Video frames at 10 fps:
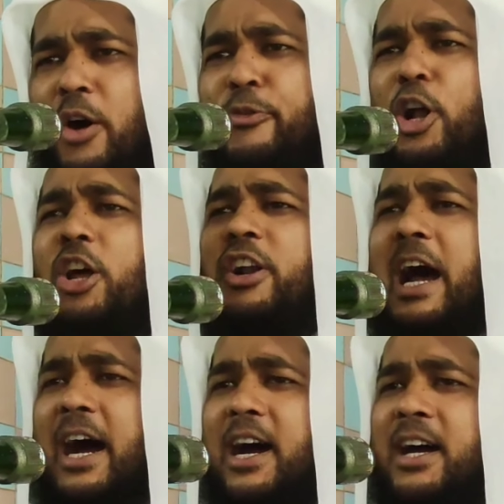নফলও
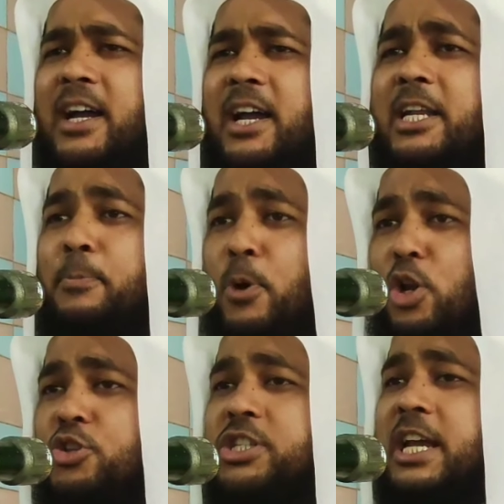না এটা
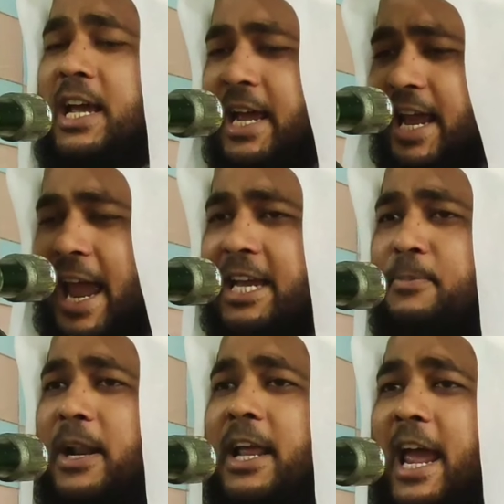বরঞ্চ
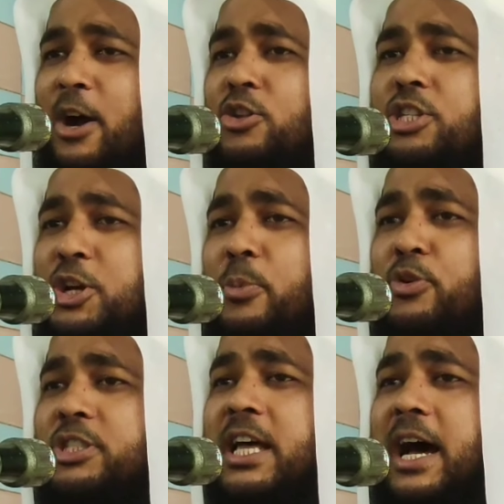একেবারে এখন যে
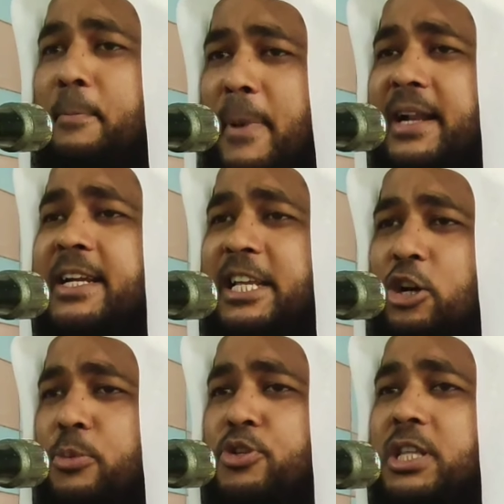অবস্থা মার্কেটিং
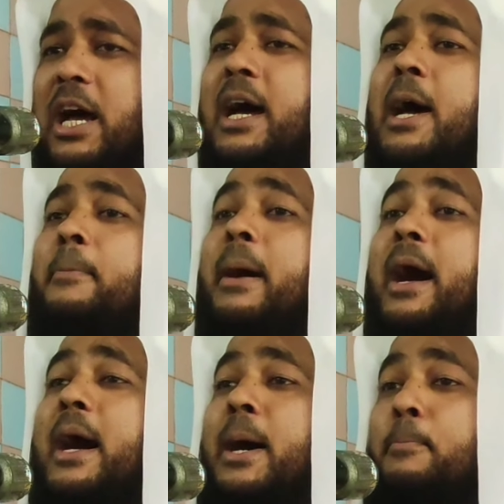অবস্থা
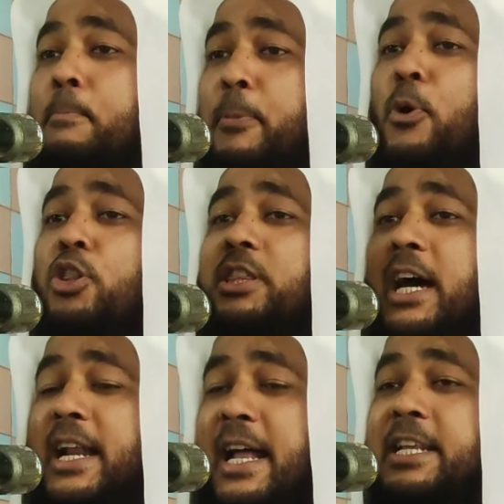বা
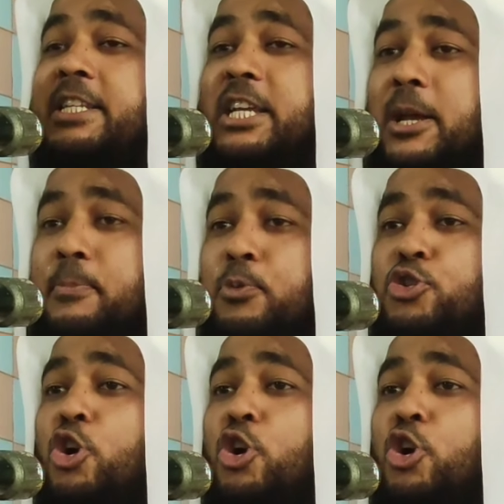বেপর্দা নারীর যে